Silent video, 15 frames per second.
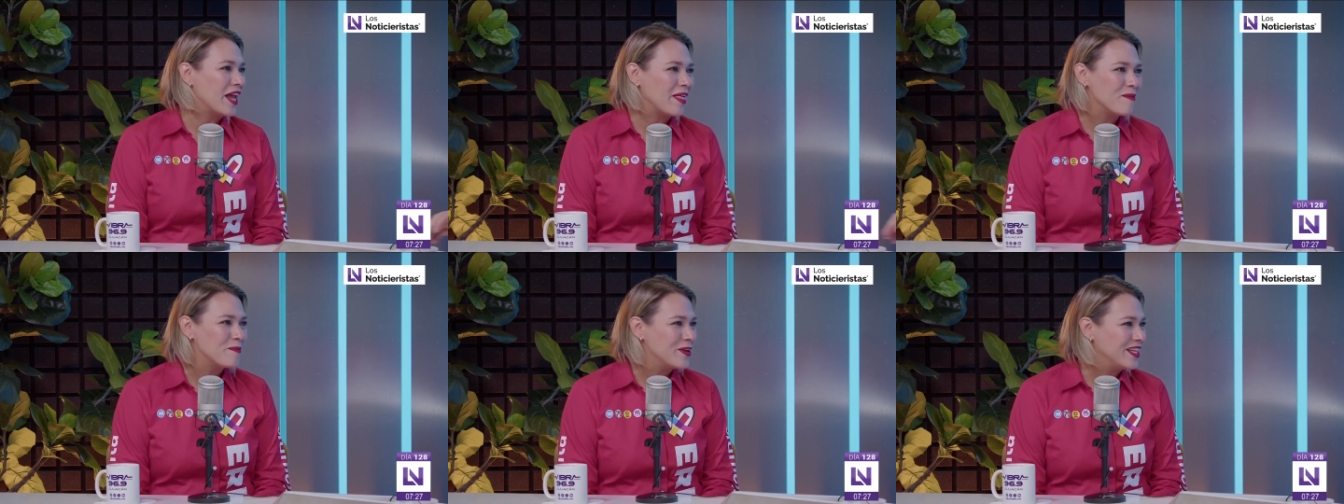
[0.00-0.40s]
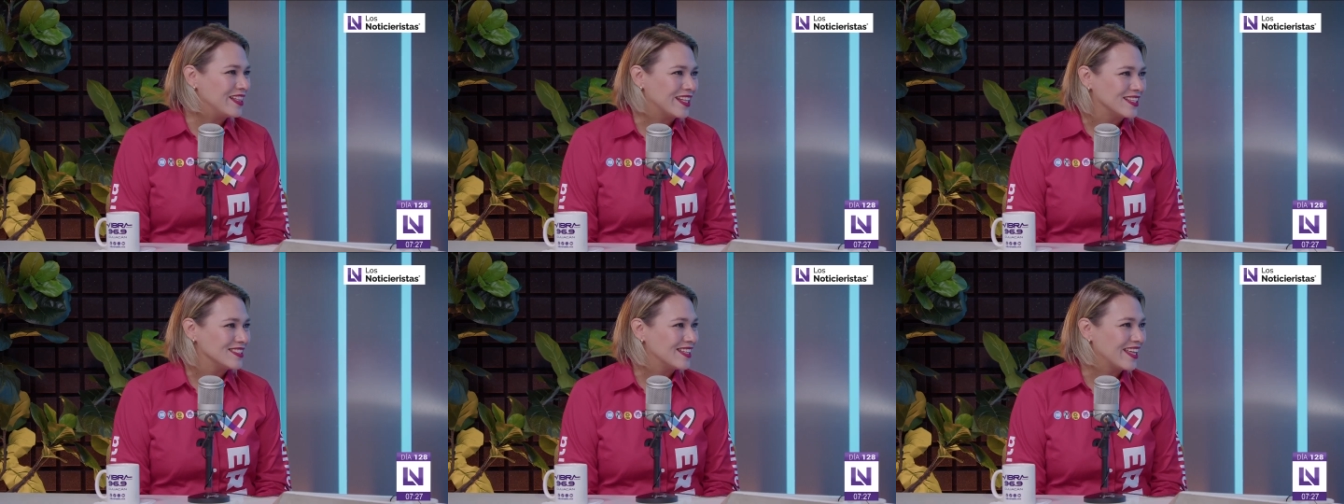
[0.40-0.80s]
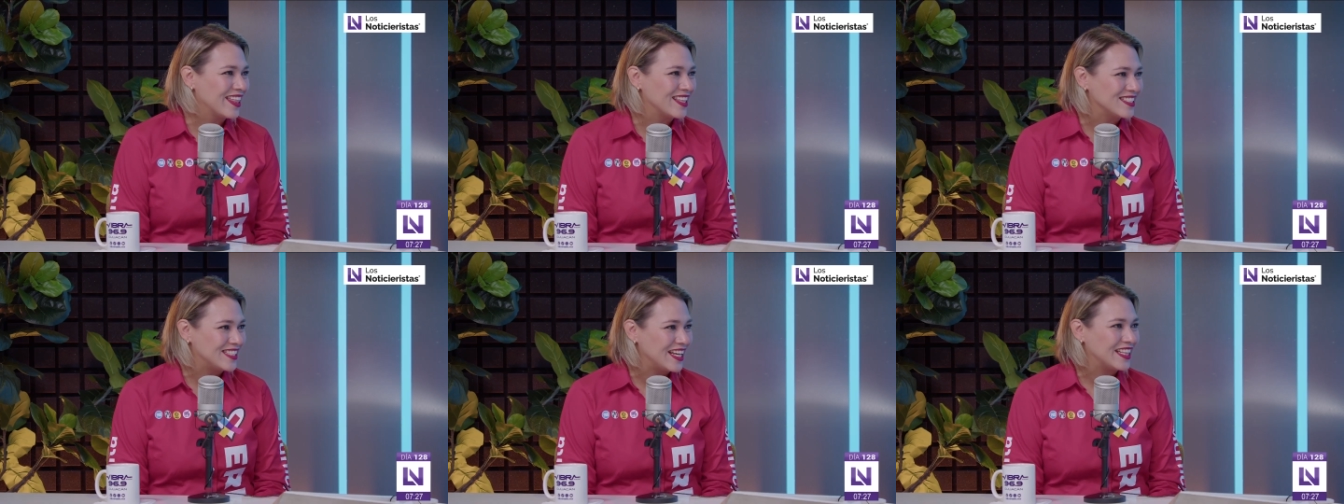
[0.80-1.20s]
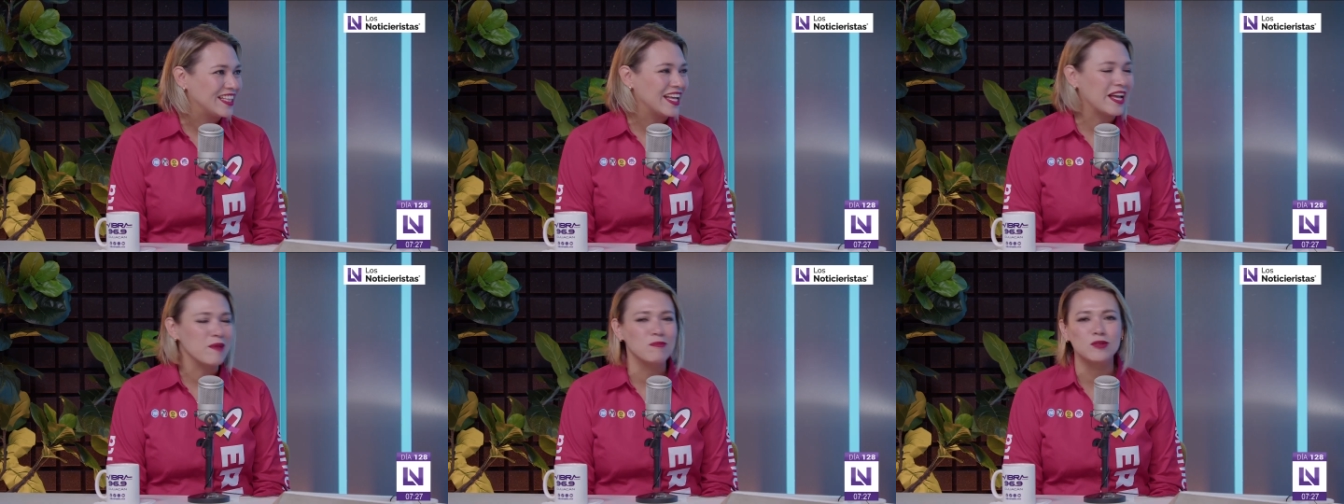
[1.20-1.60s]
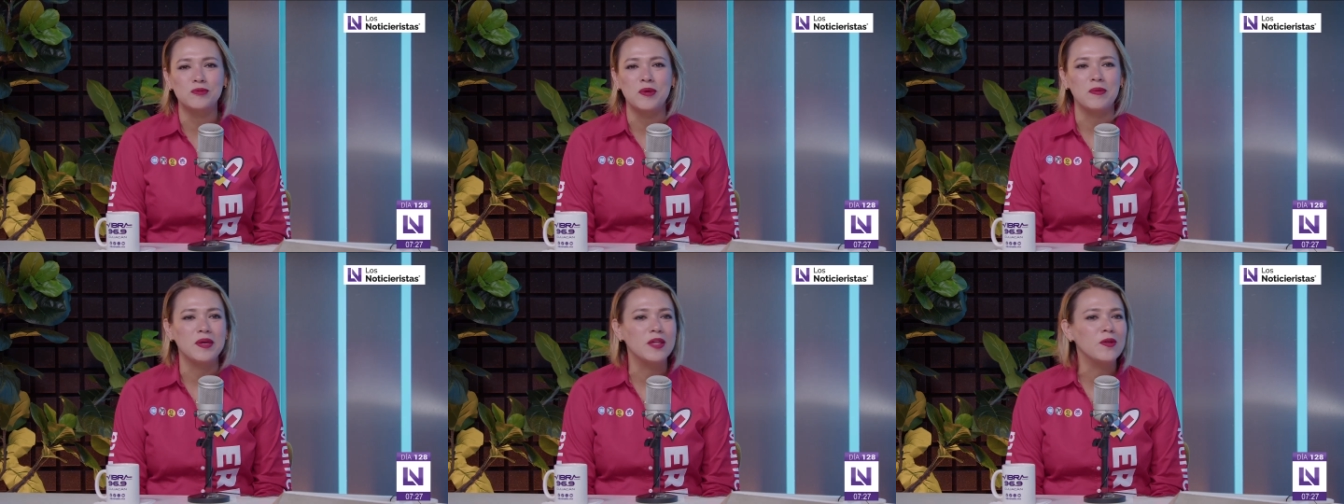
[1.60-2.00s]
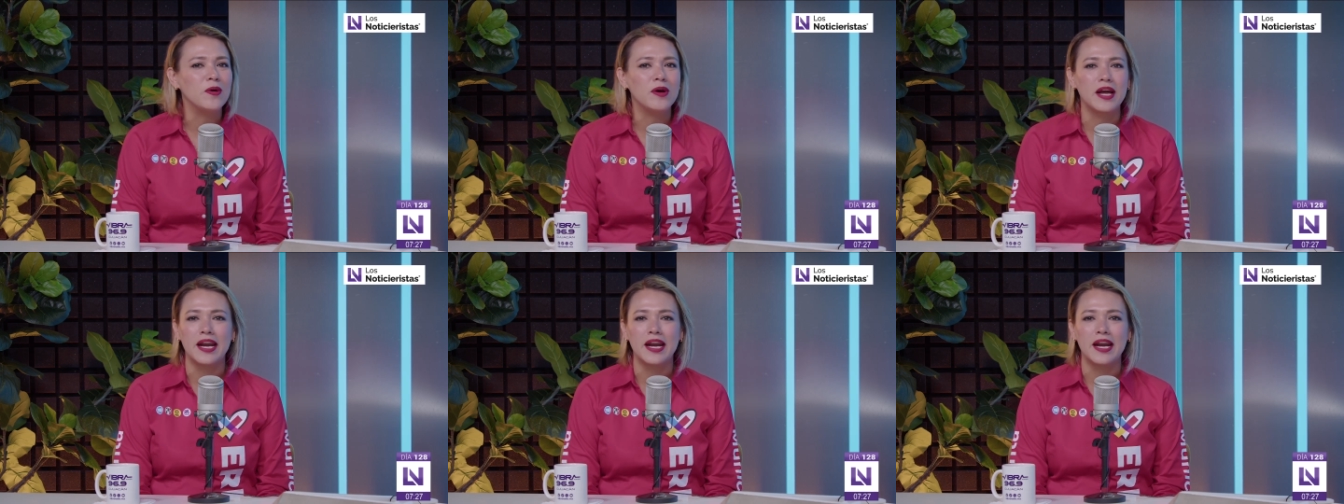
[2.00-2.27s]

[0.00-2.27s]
jornada muy intensa de decirte que hemos vivido.